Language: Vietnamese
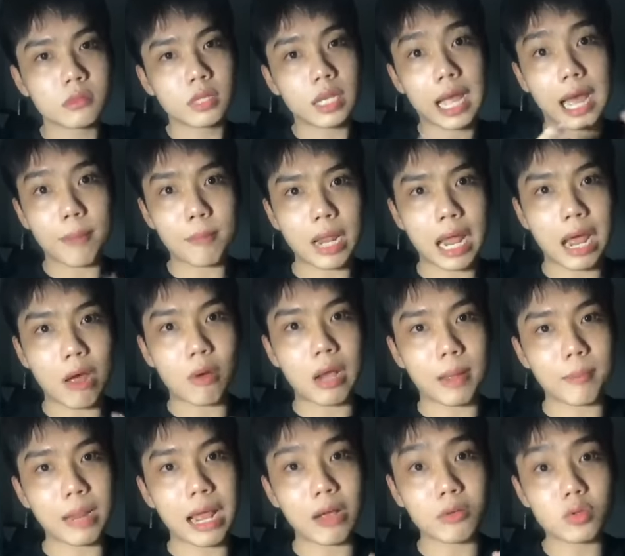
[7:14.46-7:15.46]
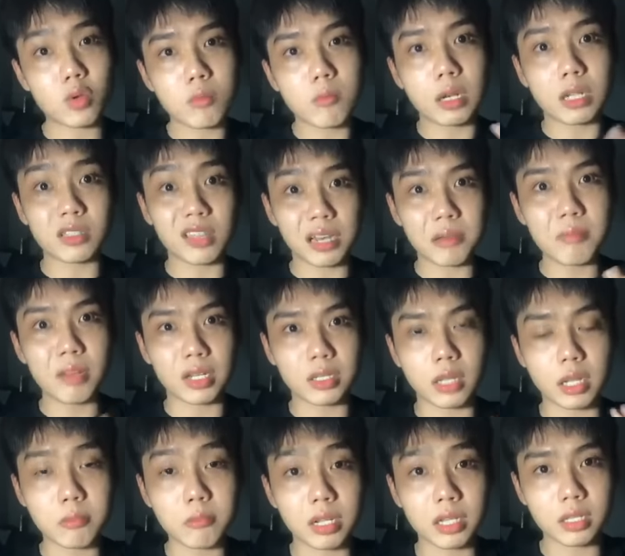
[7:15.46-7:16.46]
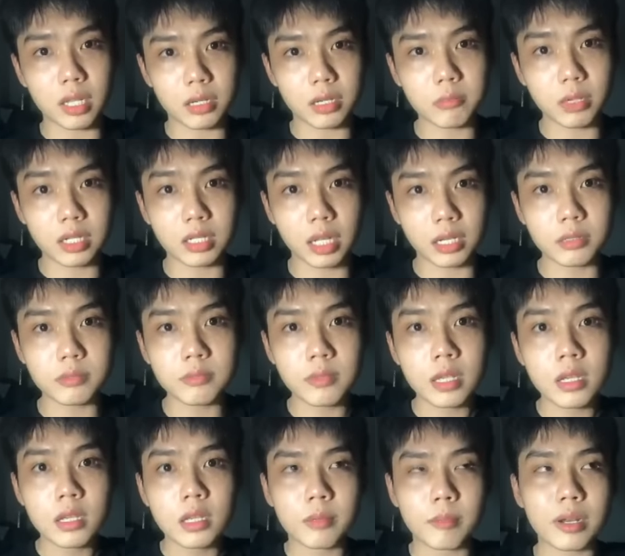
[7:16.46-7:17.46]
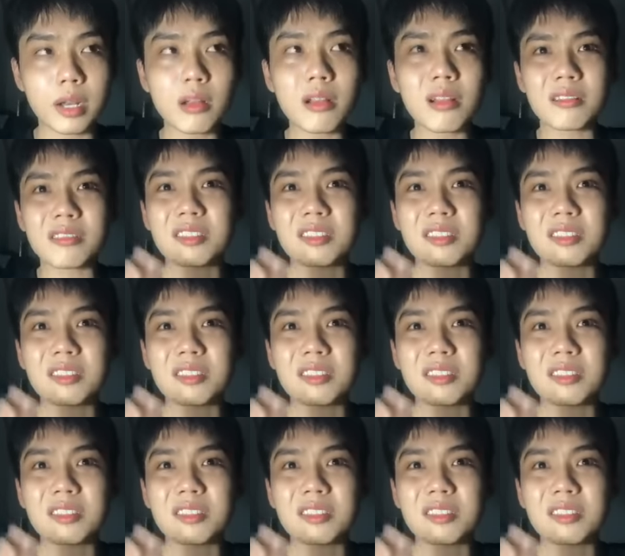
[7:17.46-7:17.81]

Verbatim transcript: tham đau tham đau xuống bình tĩnh bình tĩnh bình tĩnh bình tĩnh mình nói